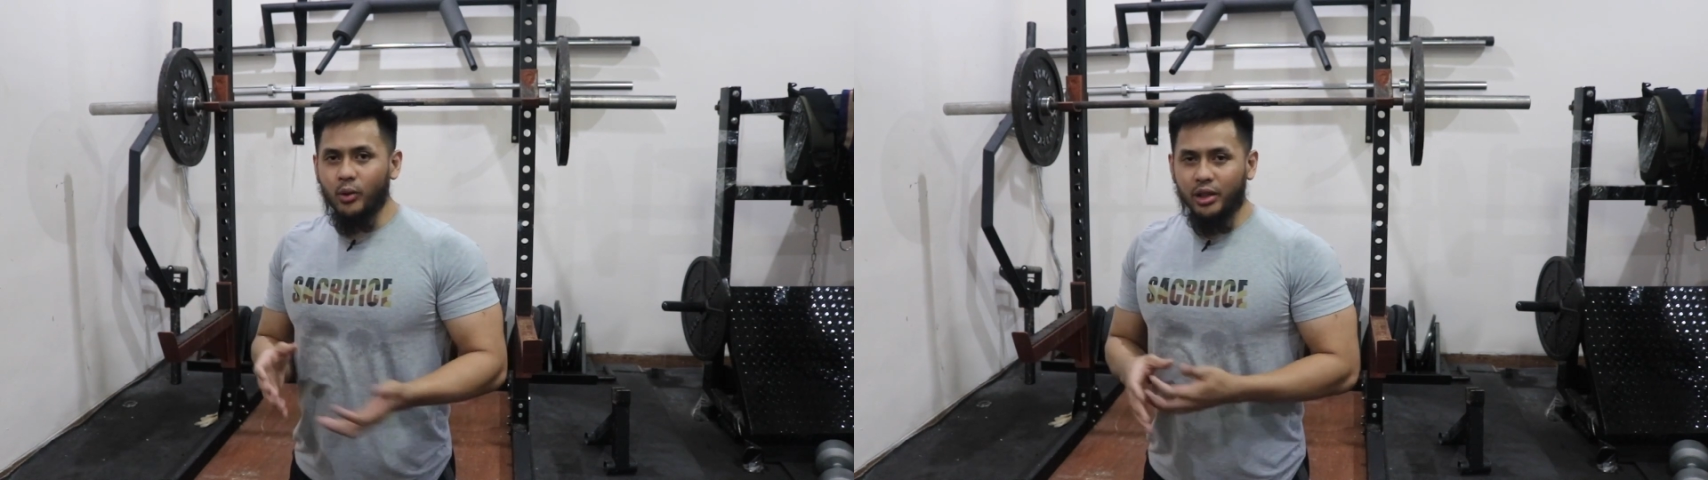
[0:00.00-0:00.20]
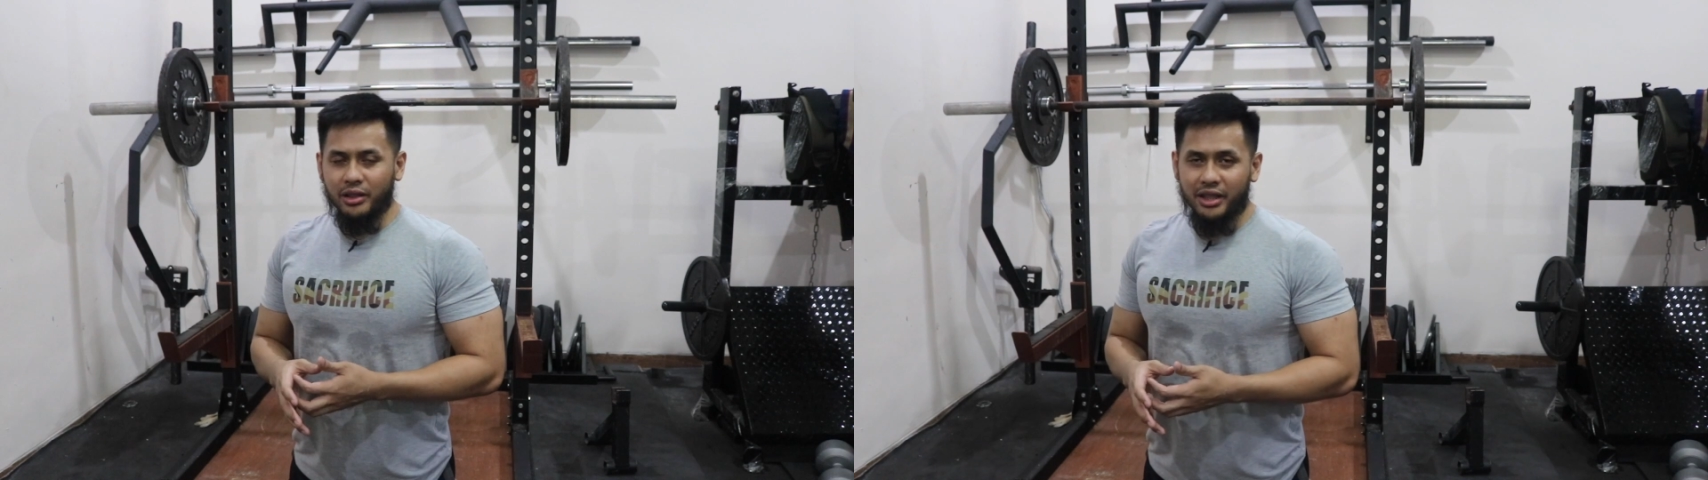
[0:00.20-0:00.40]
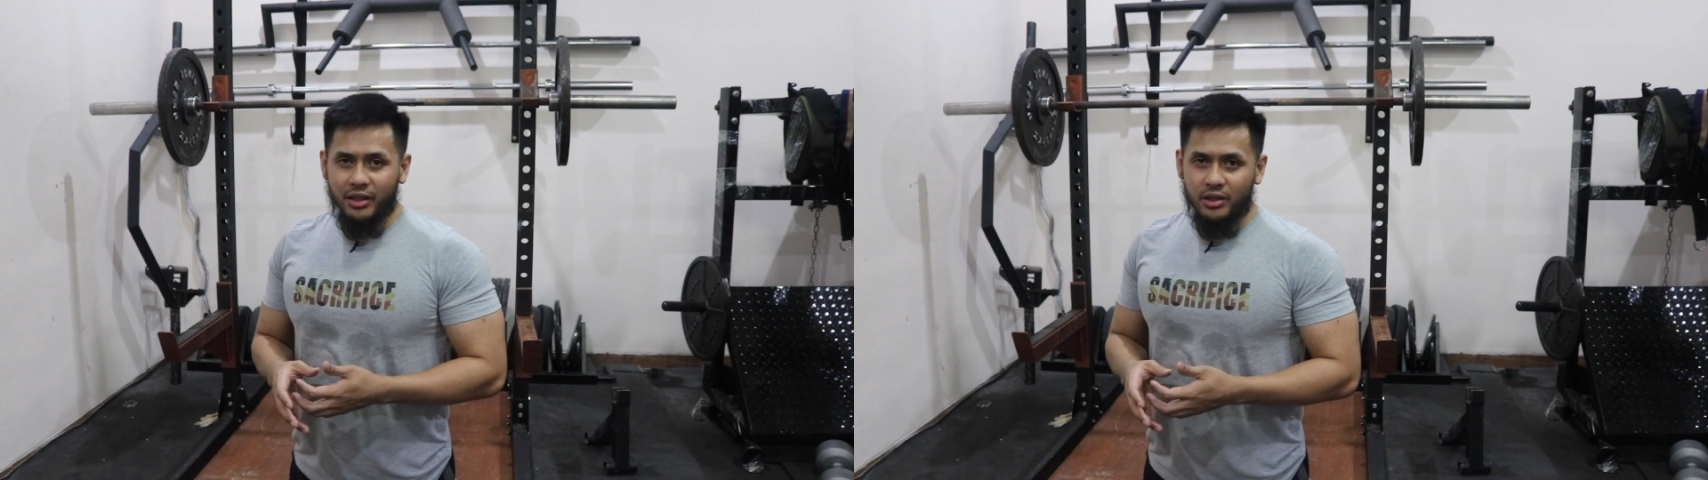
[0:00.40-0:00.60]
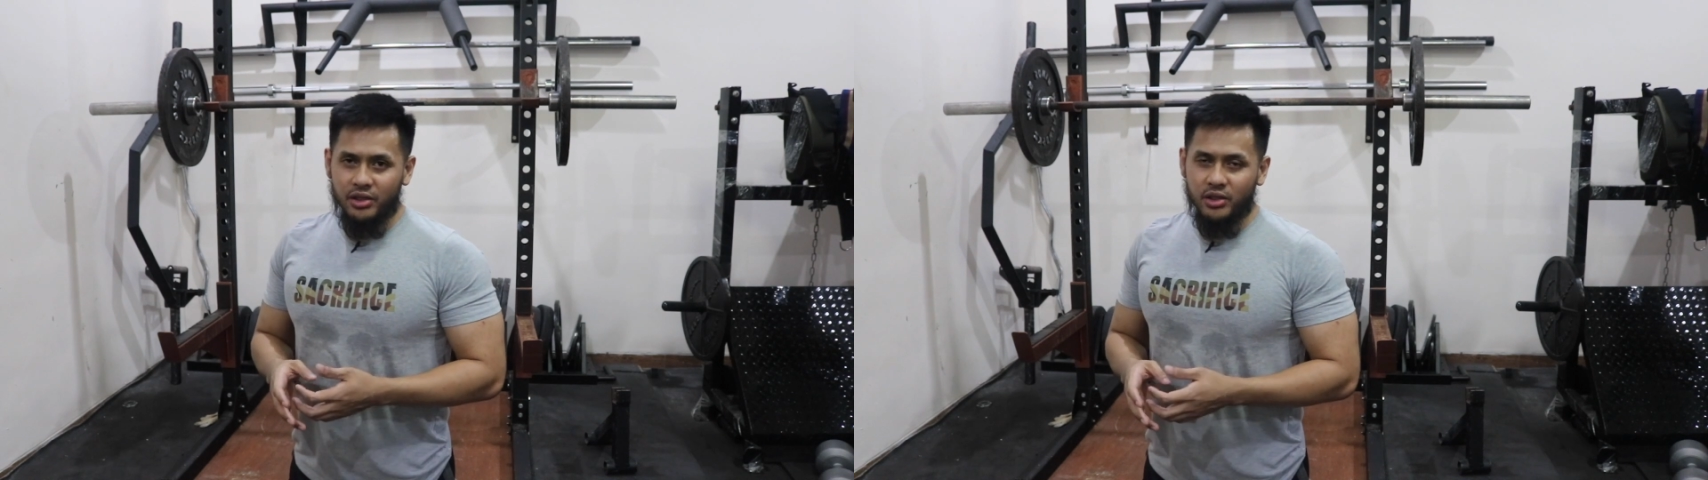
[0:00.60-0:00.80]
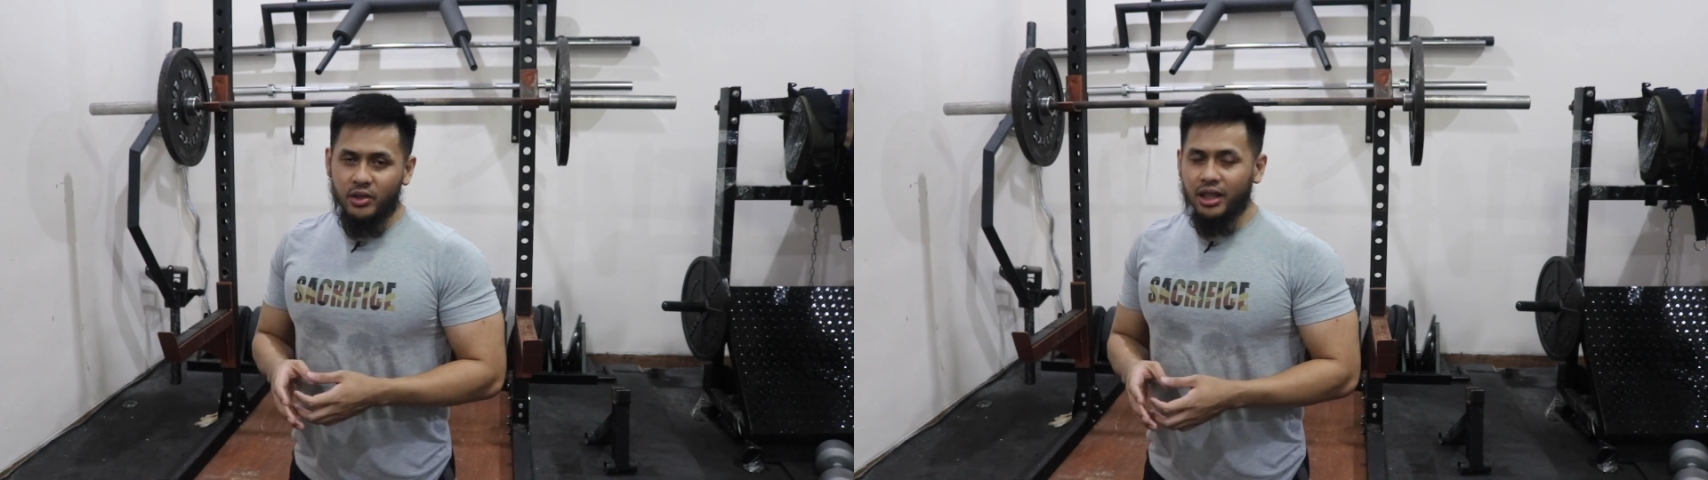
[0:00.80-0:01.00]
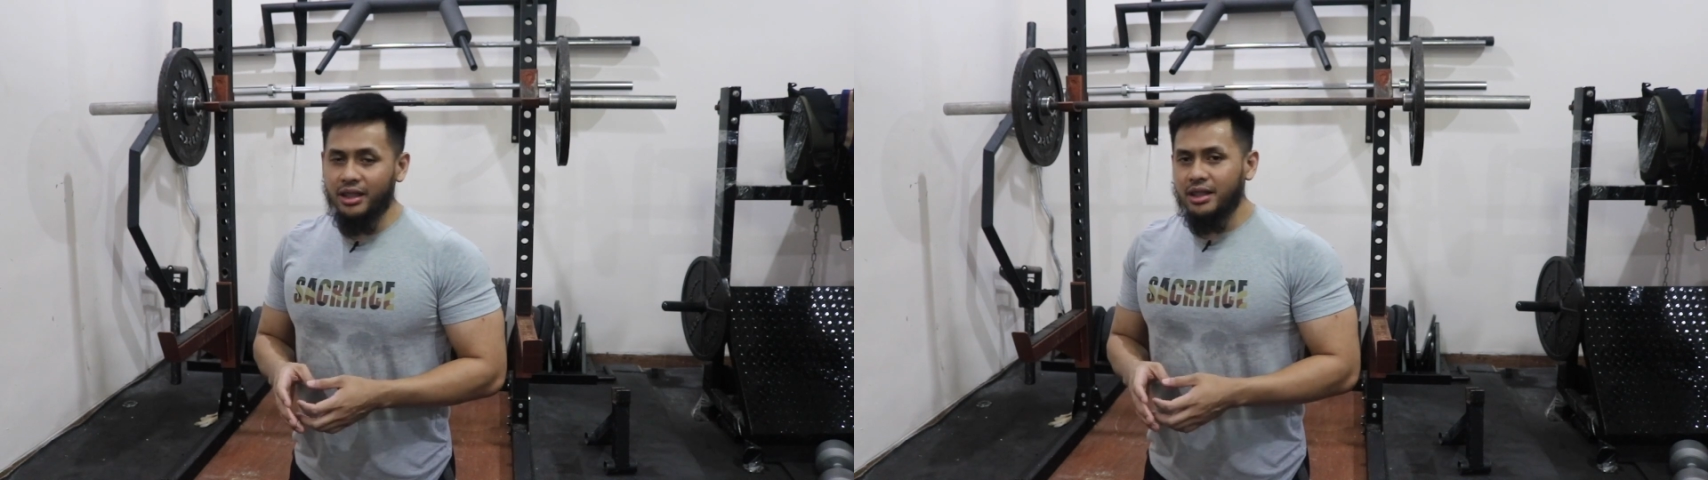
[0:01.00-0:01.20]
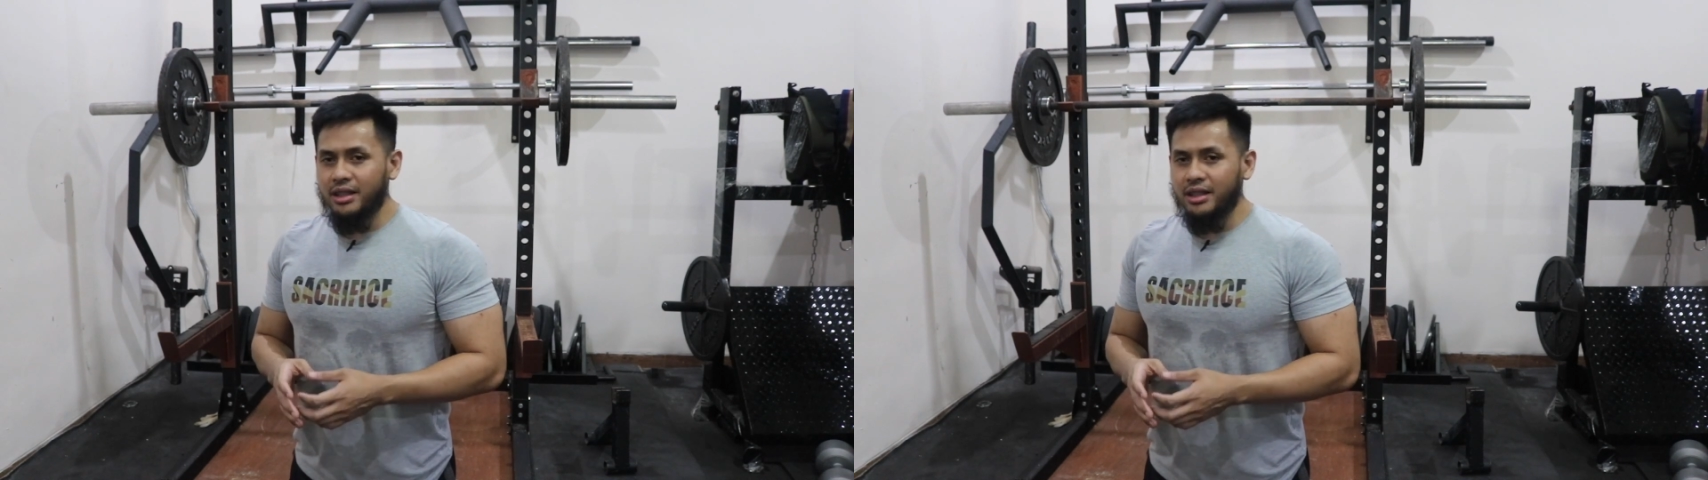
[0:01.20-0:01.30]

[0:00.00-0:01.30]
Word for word: world record squat